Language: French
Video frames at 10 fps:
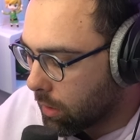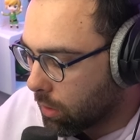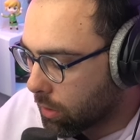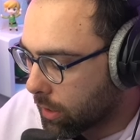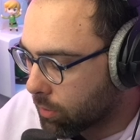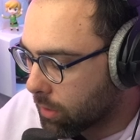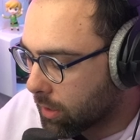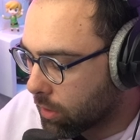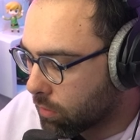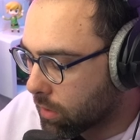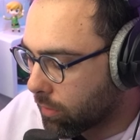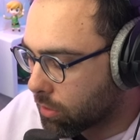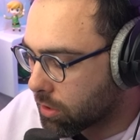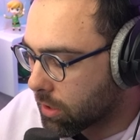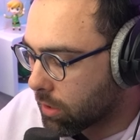Regardons les cartes que vous avez
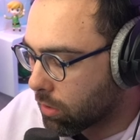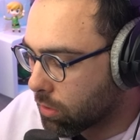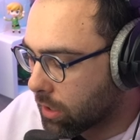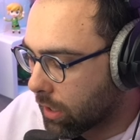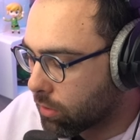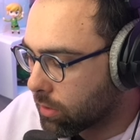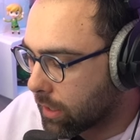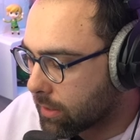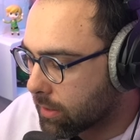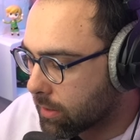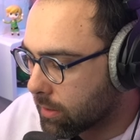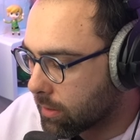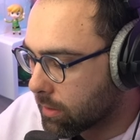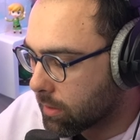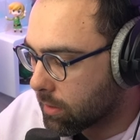enregistrées dans le cartodex.
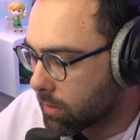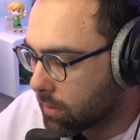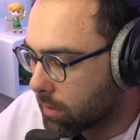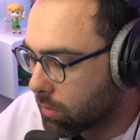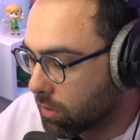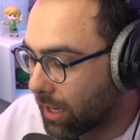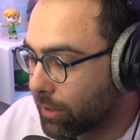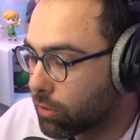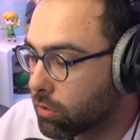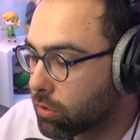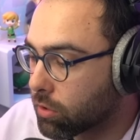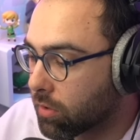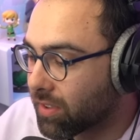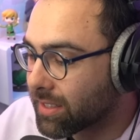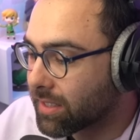Donc il y a
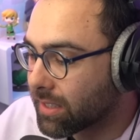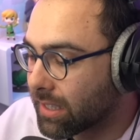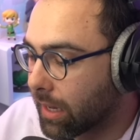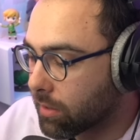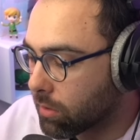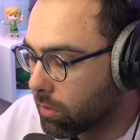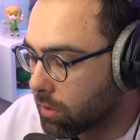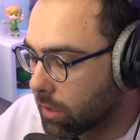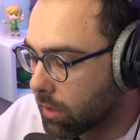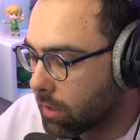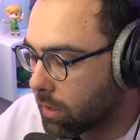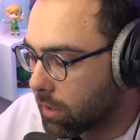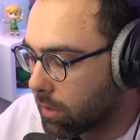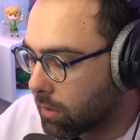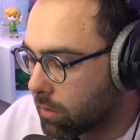226 cartes. Ok.
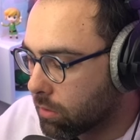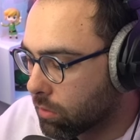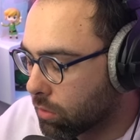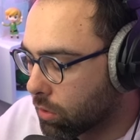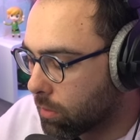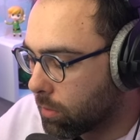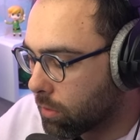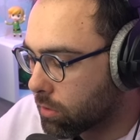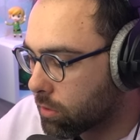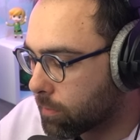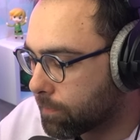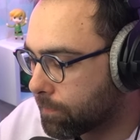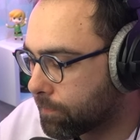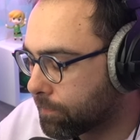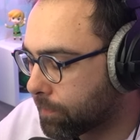Donc on commence
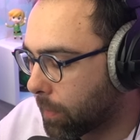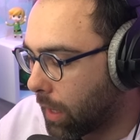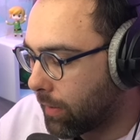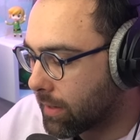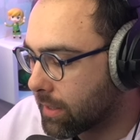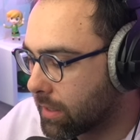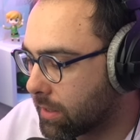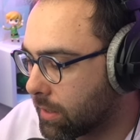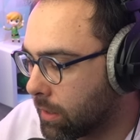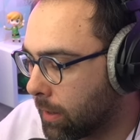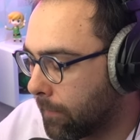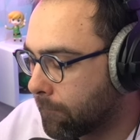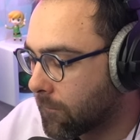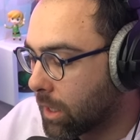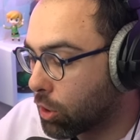avec celle-ci.
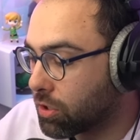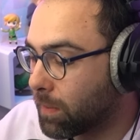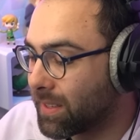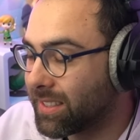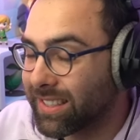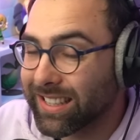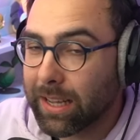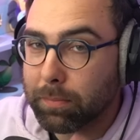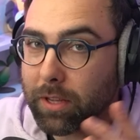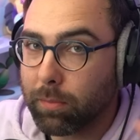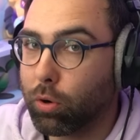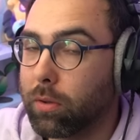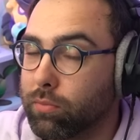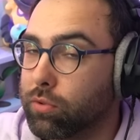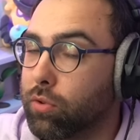Alors je sais pas si c'est scripté le premier
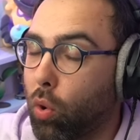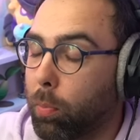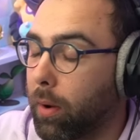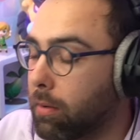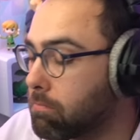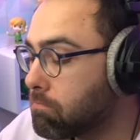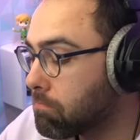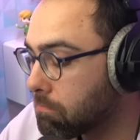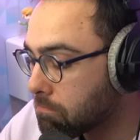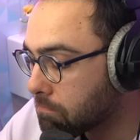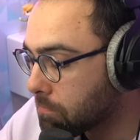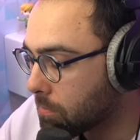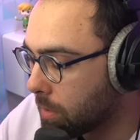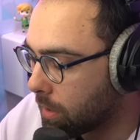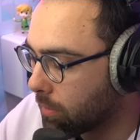booster ou pas.
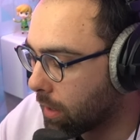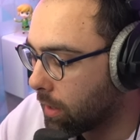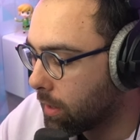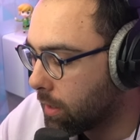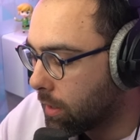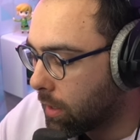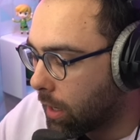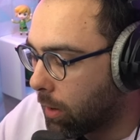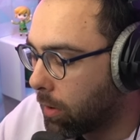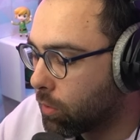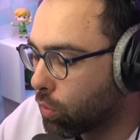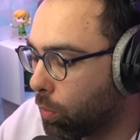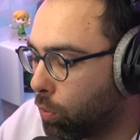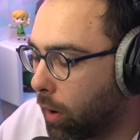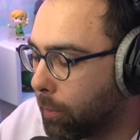Mais voilà. Ah ouais, donc on
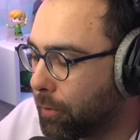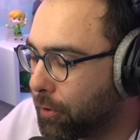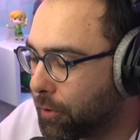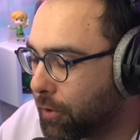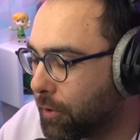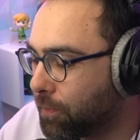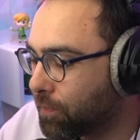peut un peu... Euh,